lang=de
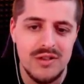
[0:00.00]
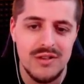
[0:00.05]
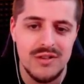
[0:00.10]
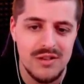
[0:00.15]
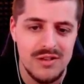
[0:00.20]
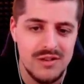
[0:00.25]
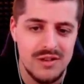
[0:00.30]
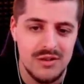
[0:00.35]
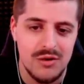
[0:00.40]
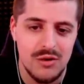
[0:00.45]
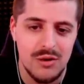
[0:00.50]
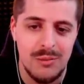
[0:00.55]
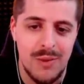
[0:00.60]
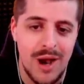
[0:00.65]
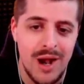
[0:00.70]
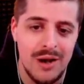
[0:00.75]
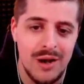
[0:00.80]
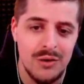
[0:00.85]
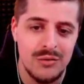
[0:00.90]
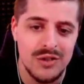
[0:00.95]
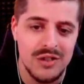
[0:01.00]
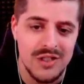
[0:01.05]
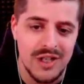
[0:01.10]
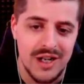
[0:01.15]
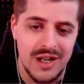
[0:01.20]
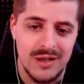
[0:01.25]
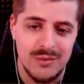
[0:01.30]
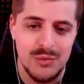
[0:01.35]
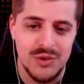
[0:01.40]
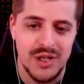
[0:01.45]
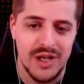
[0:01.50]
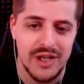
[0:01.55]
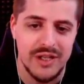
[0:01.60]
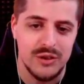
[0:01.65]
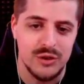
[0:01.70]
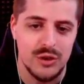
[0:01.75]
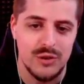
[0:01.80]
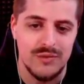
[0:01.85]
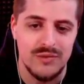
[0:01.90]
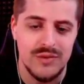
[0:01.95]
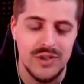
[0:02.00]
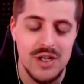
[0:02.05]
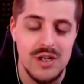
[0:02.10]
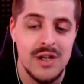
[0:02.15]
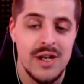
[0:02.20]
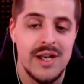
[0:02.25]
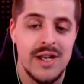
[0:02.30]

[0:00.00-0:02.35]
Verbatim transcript: dass jetzt hier nochmal und geteilt mit reingenommen wird.